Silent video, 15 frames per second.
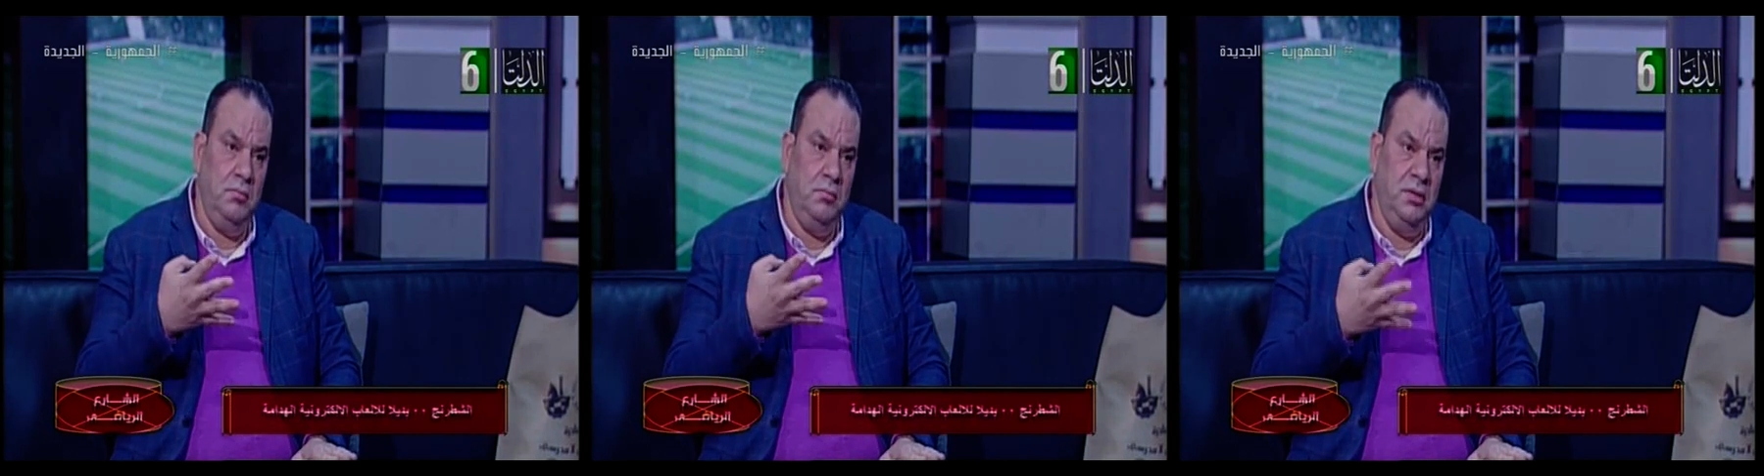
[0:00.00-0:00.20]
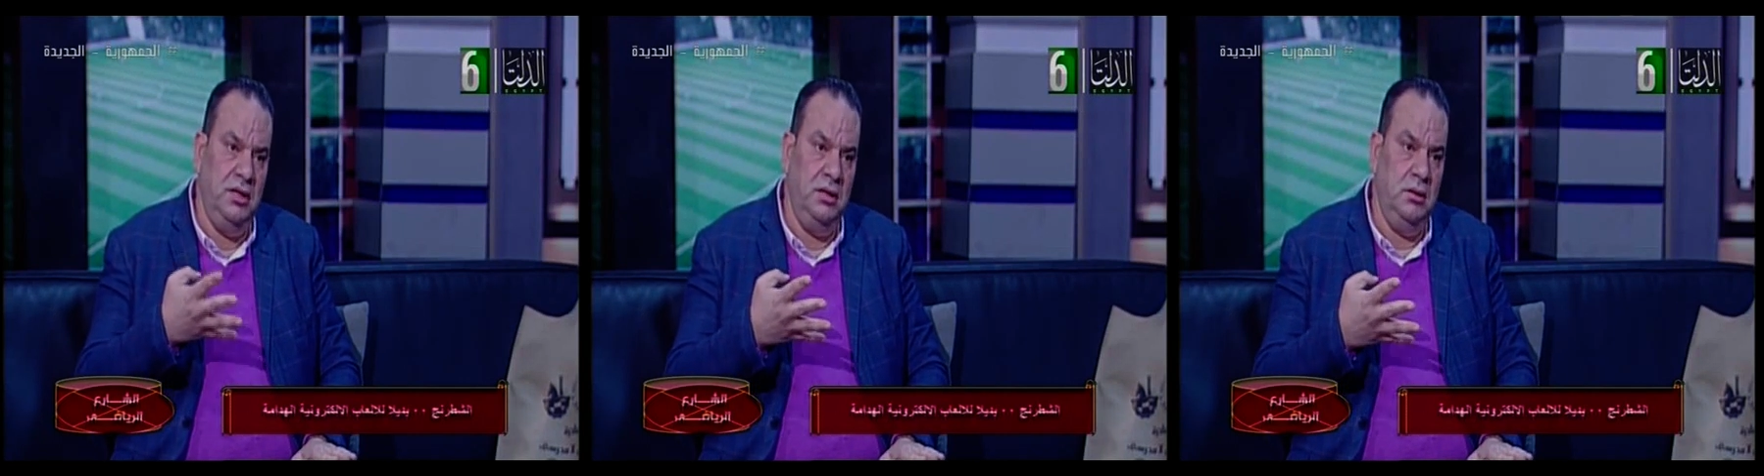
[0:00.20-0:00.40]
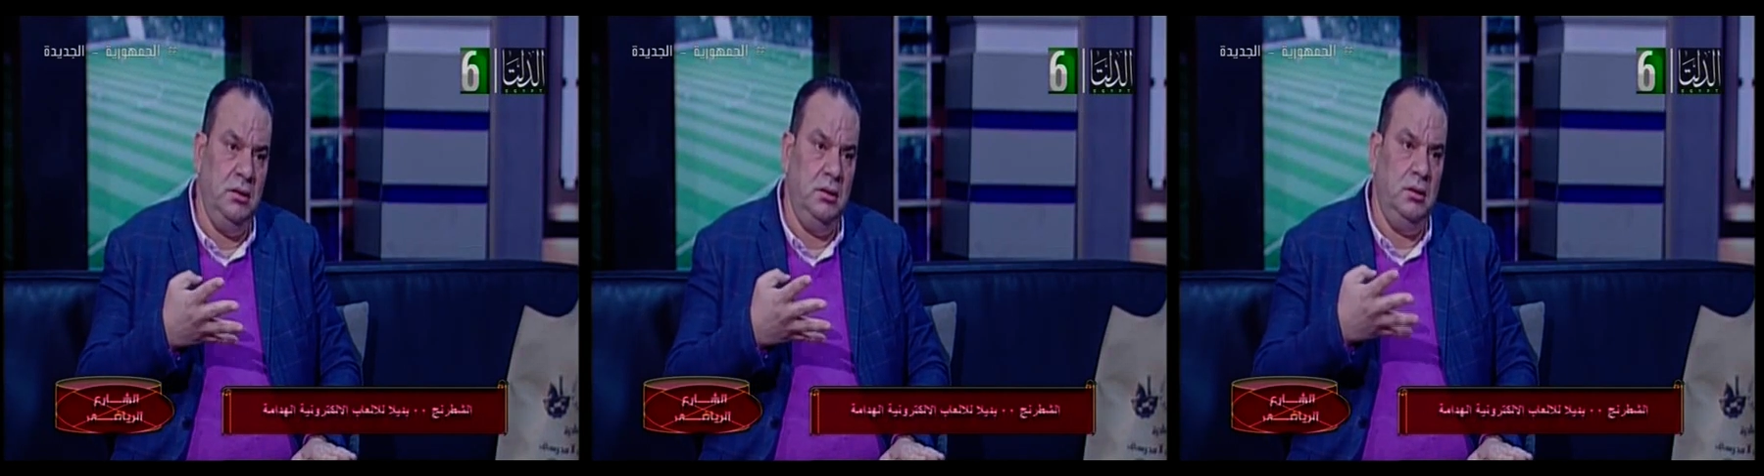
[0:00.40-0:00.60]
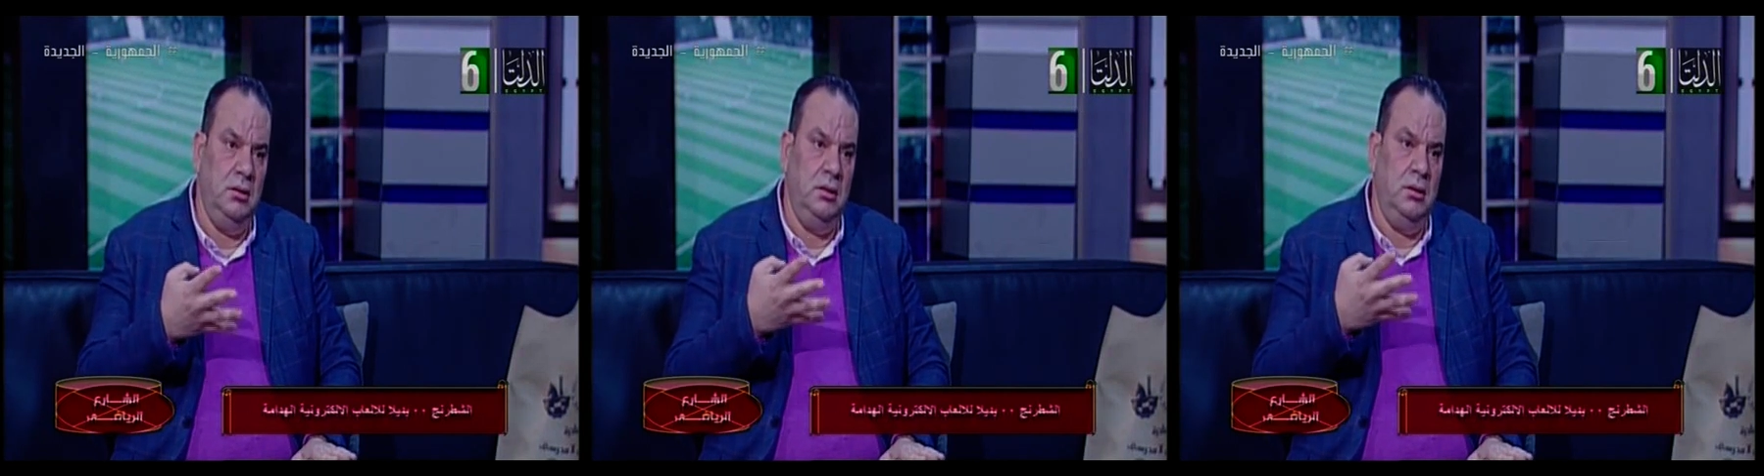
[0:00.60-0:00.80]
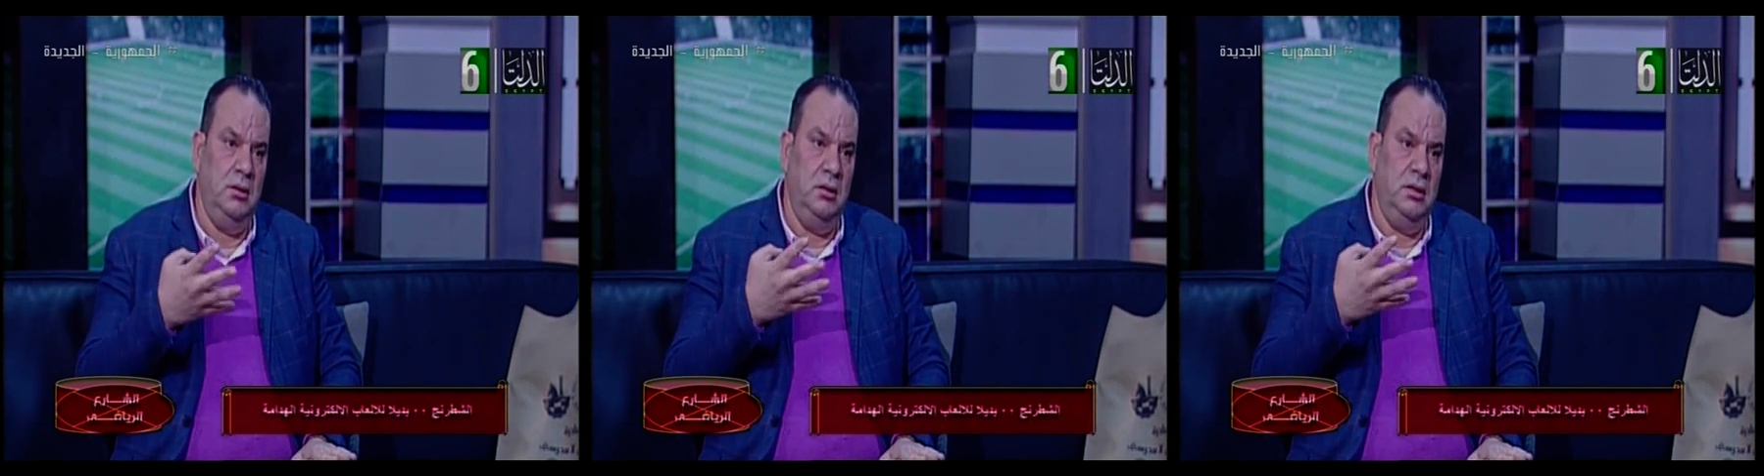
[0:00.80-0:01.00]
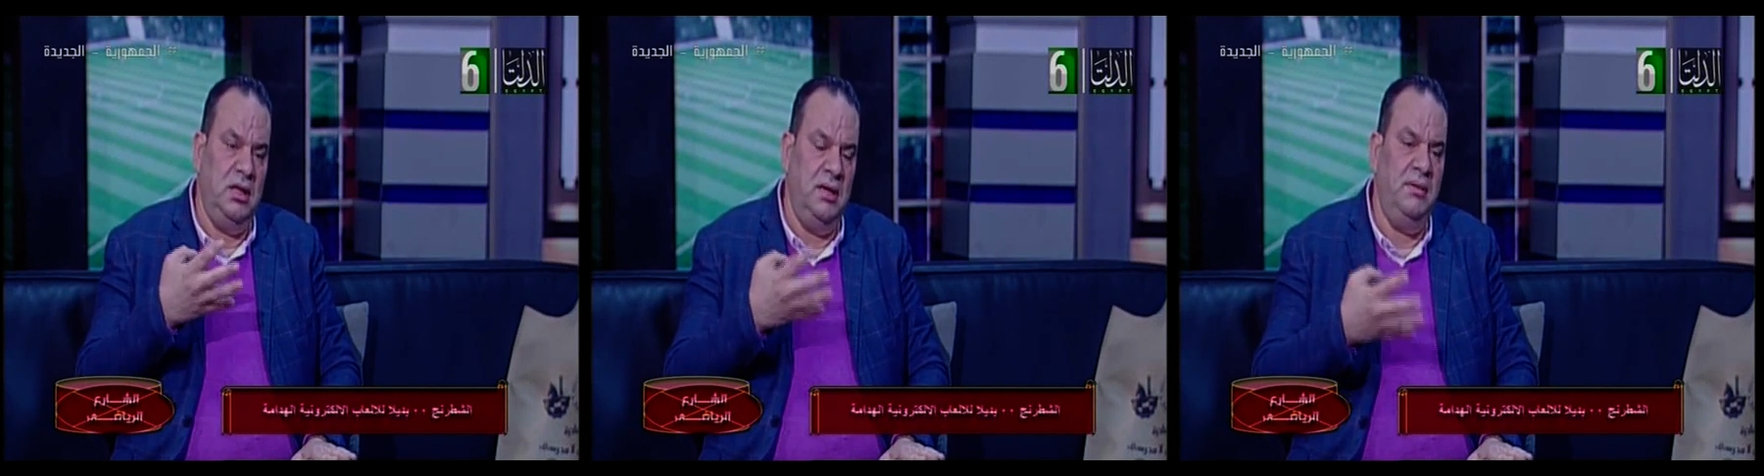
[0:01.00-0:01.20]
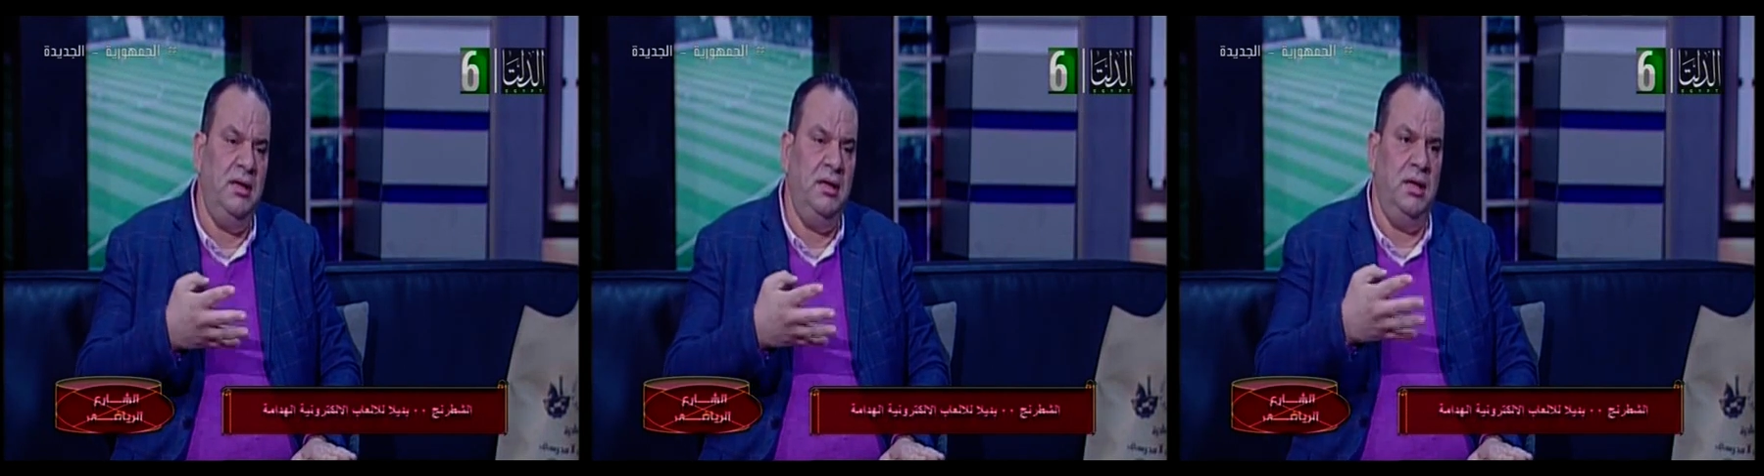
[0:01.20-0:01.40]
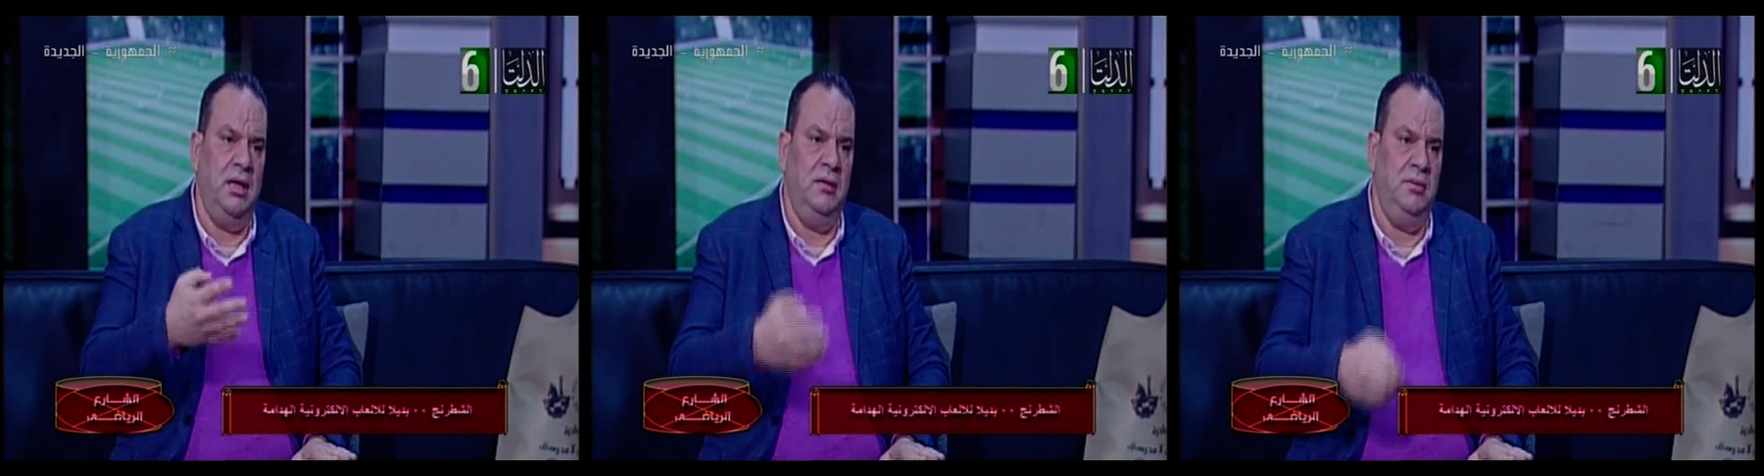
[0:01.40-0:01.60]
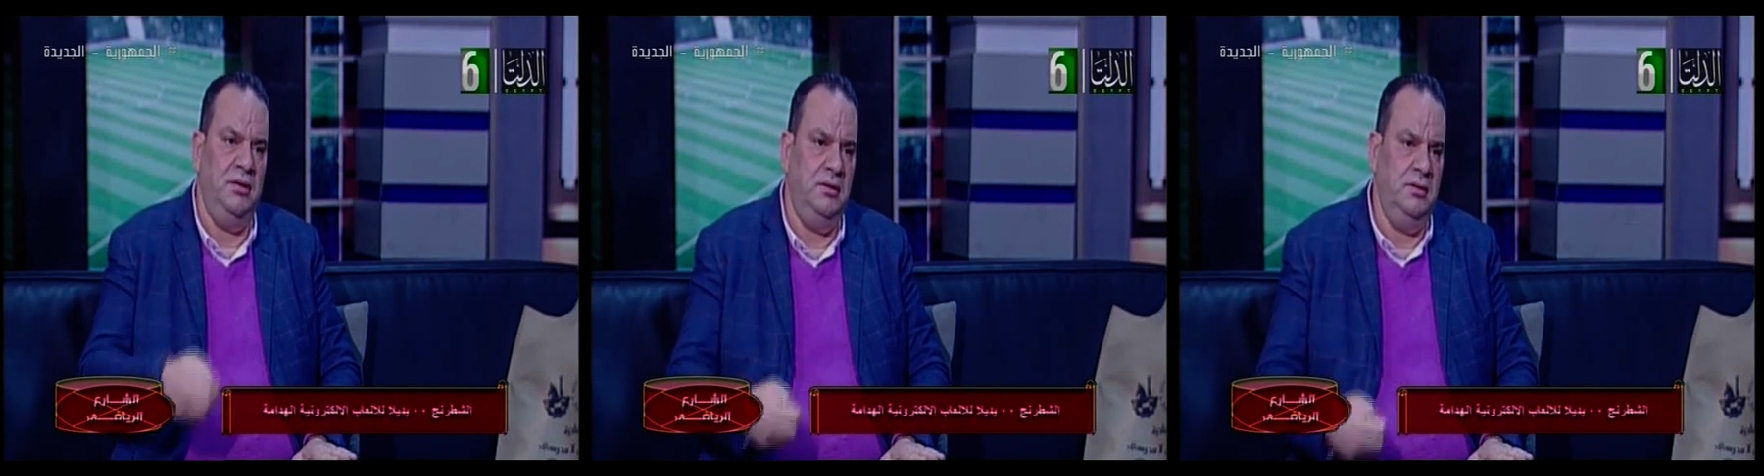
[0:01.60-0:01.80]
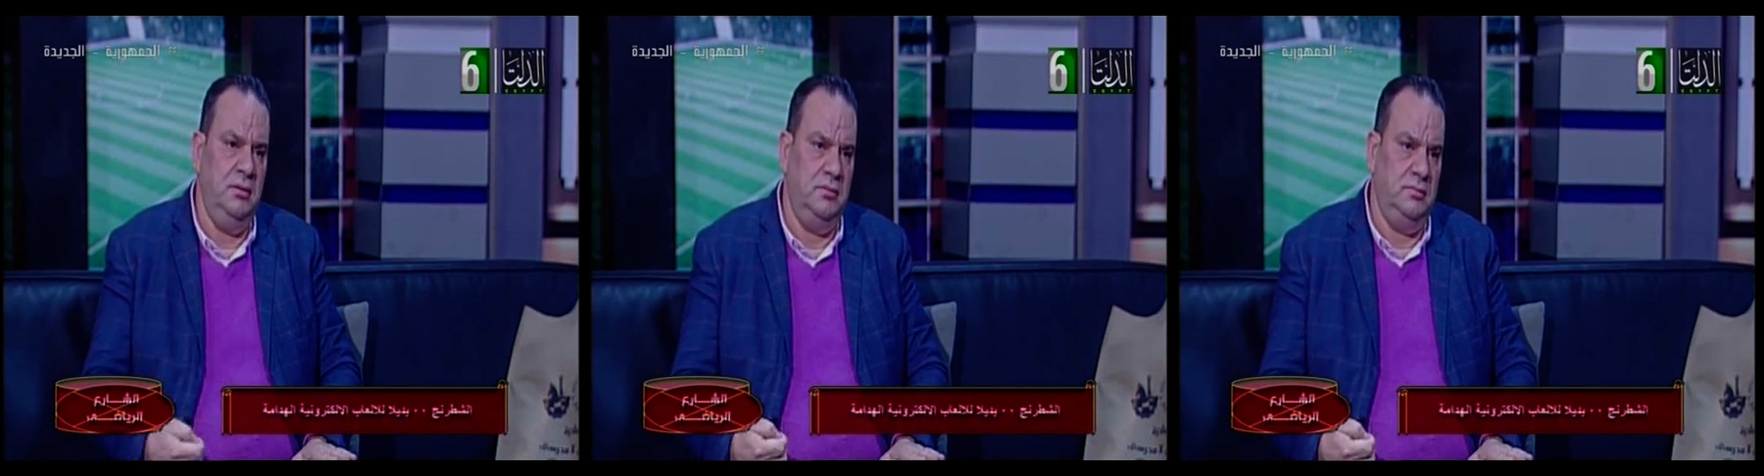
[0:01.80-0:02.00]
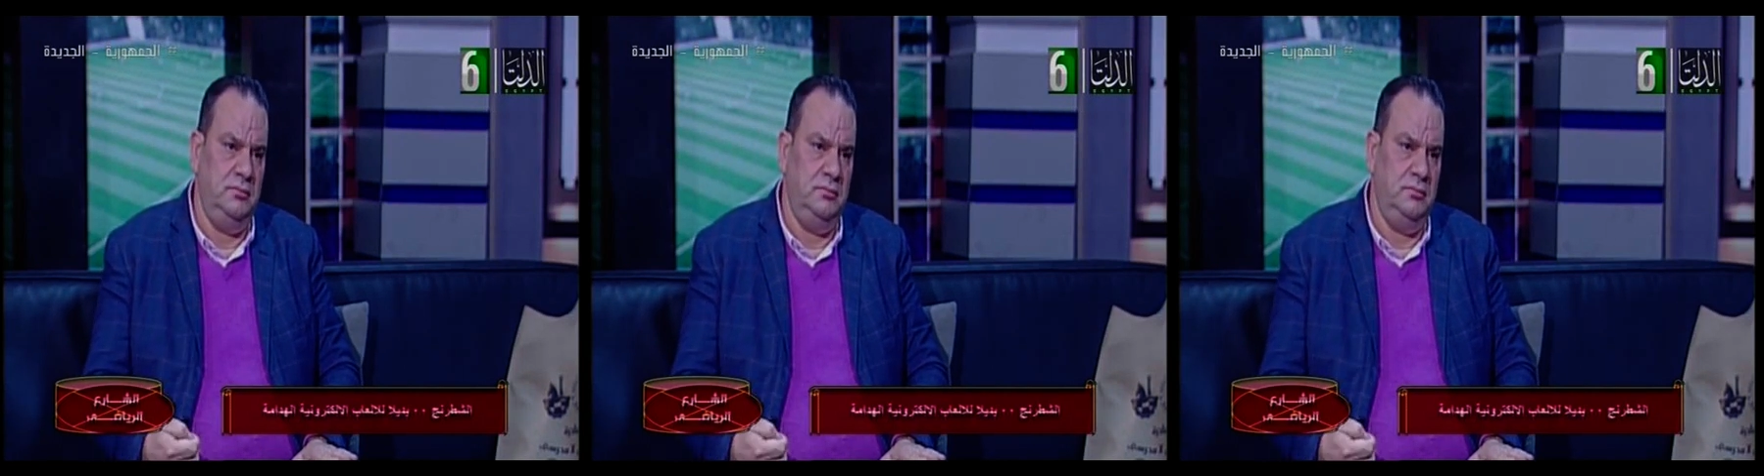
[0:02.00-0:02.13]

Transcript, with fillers: من 8 لاعبين